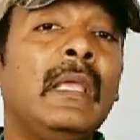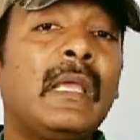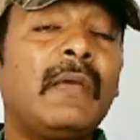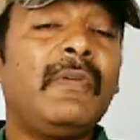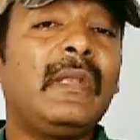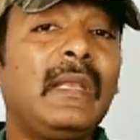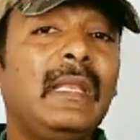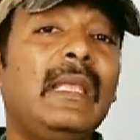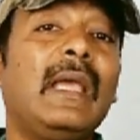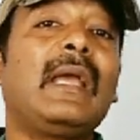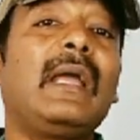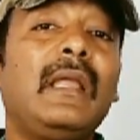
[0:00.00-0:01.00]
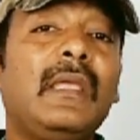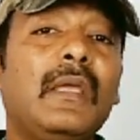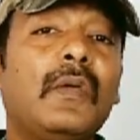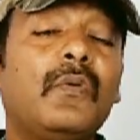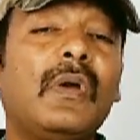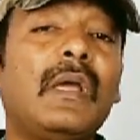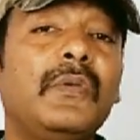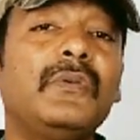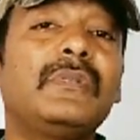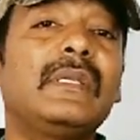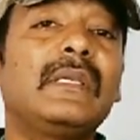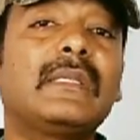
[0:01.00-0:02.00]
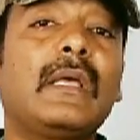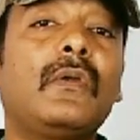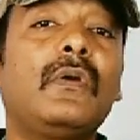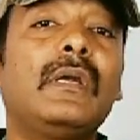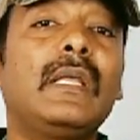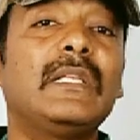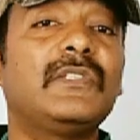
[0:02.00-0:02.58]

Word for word: ఇక వీటిని ఎక్కడ ఎక్కువగా యూజ్ చేస్తారు అంటే